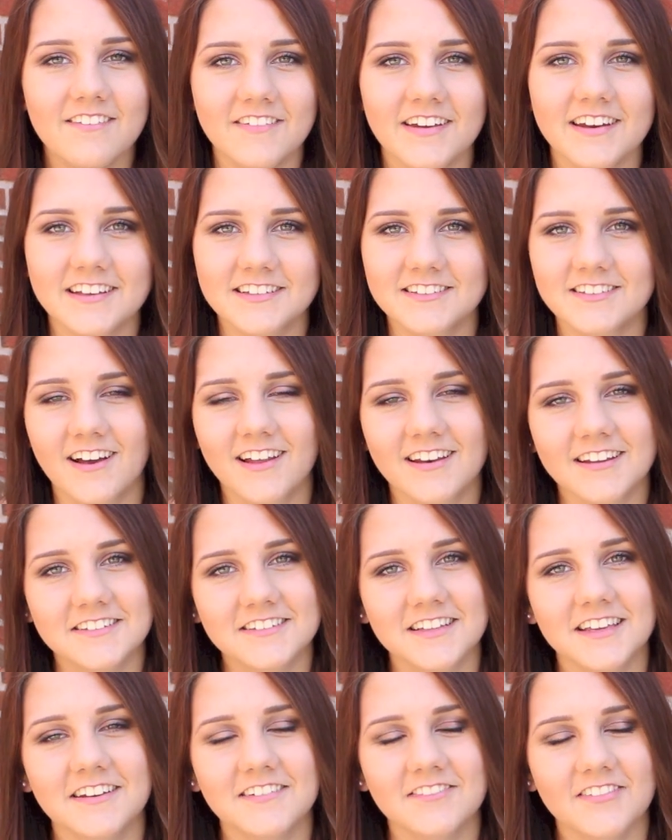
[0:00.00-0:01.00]
wen ich so
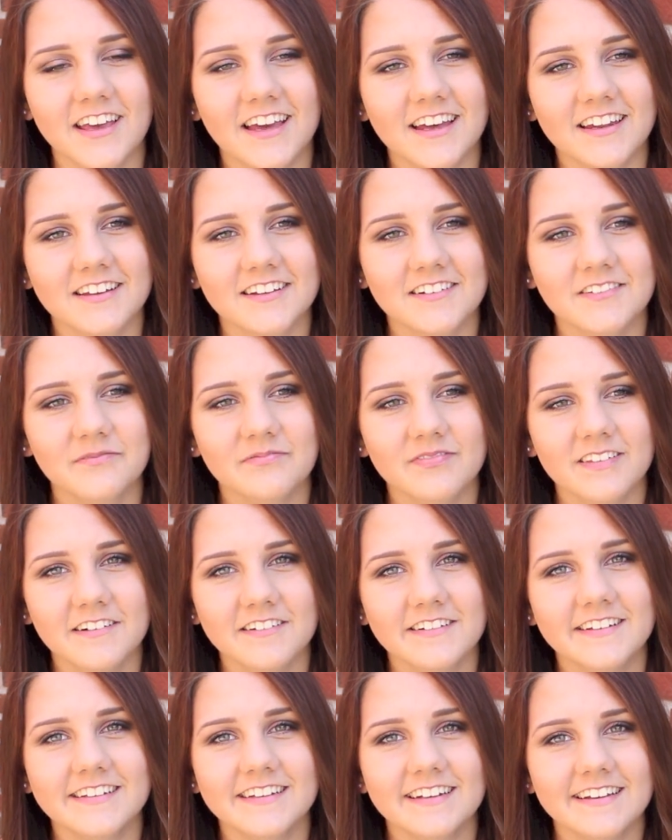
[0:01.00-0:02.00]
alles sehen werde.
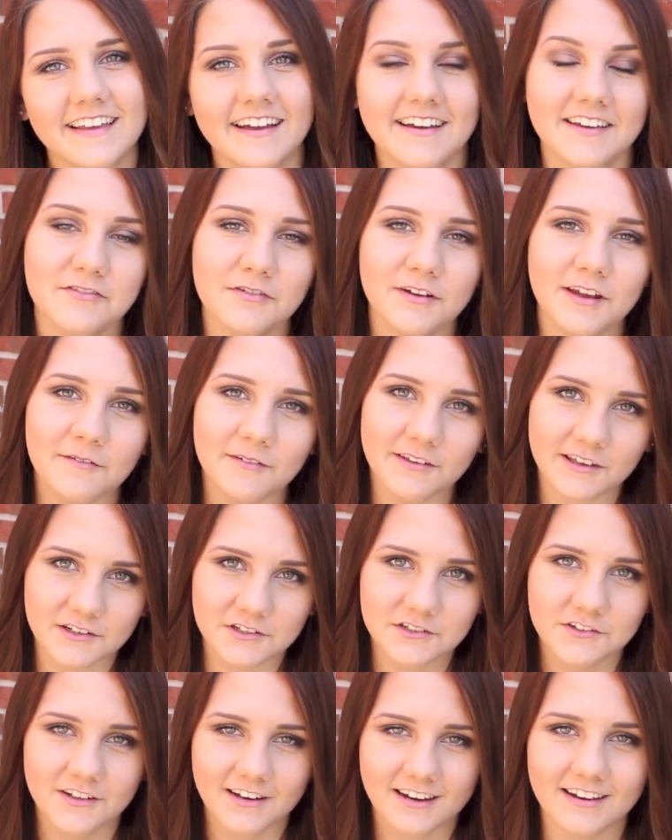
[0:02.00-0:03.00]
Und ja, ich freue mich auch
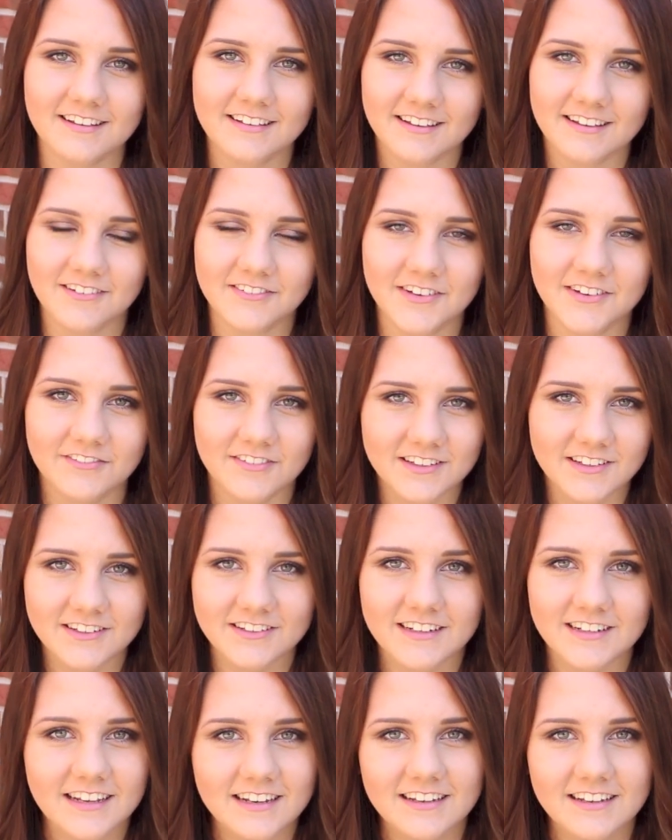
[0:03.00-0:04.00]
schon richtig auf den
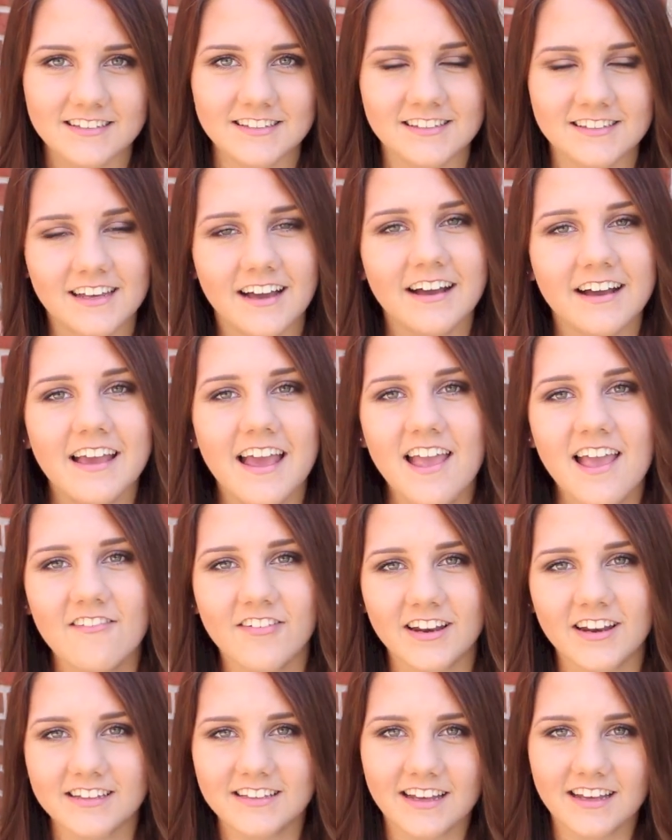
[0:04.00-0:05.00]
Video Day dieses Jahr,
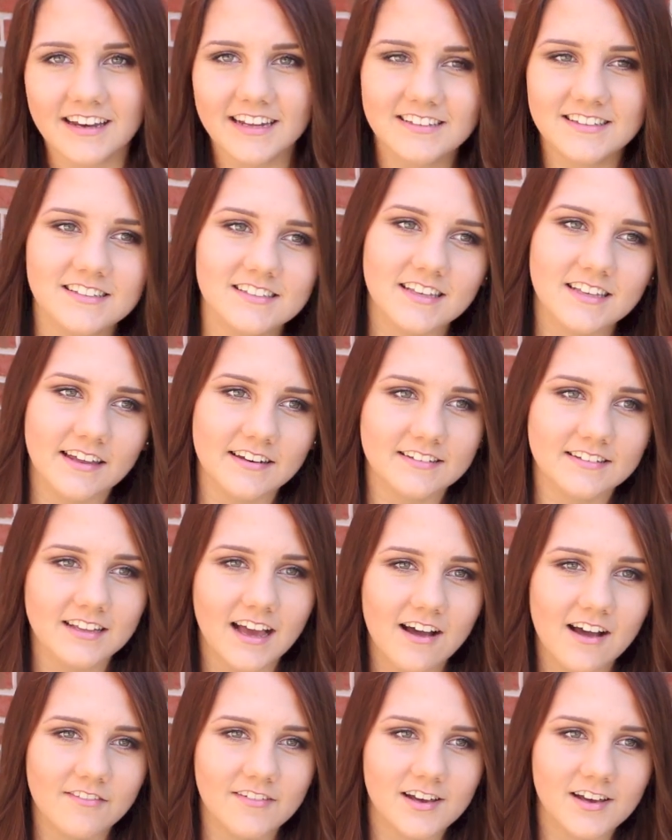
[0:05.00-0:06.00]
weil ich ja letztes Jahr nicht
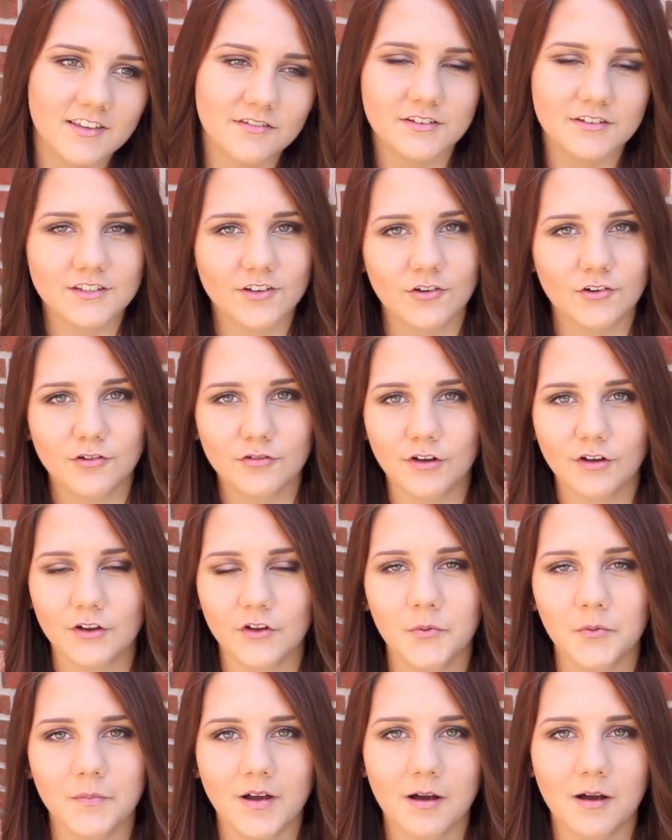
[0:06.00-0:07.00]
da war. Ich weiß auch nicht
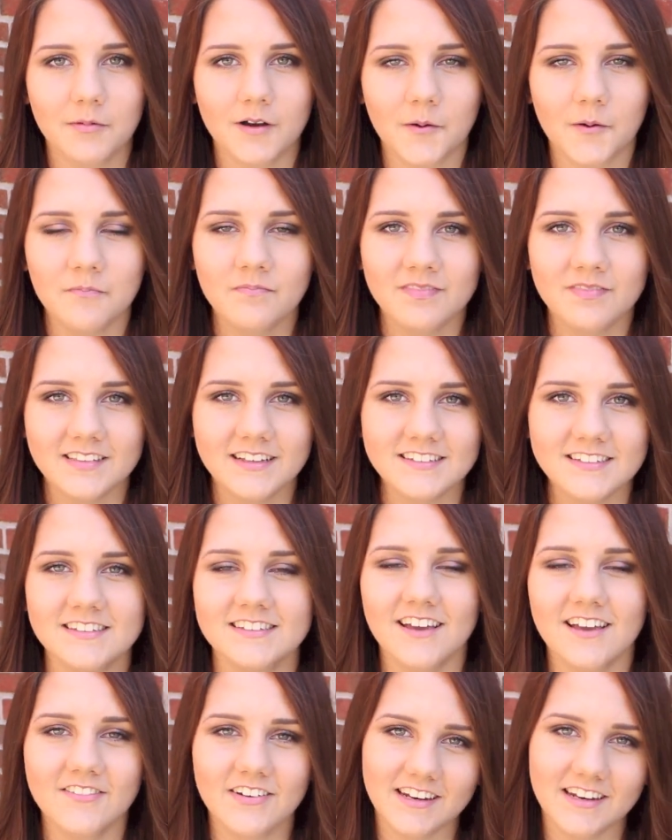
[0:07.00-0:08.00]
warum, aber
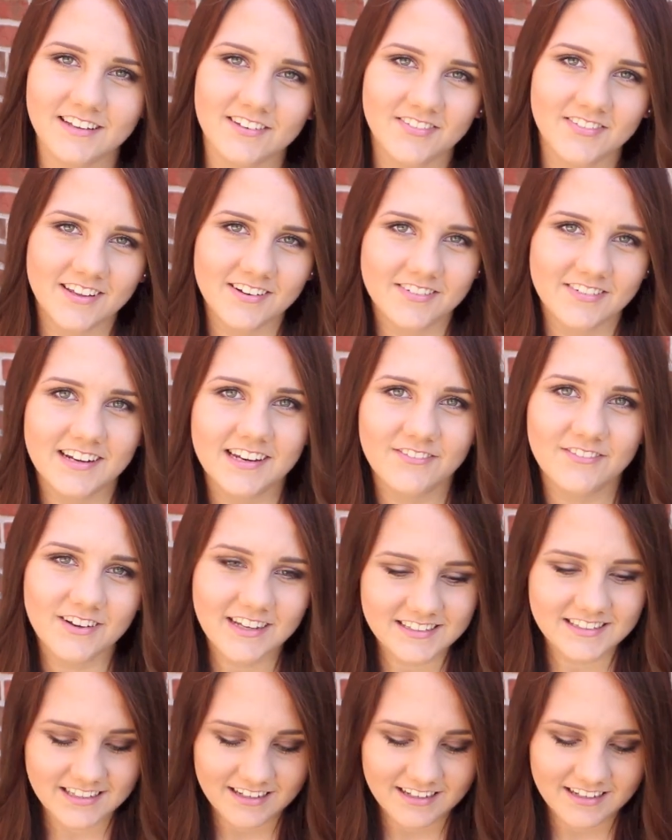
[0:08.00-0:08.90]
dieses Jahr werde ich auf jeden Fall dabei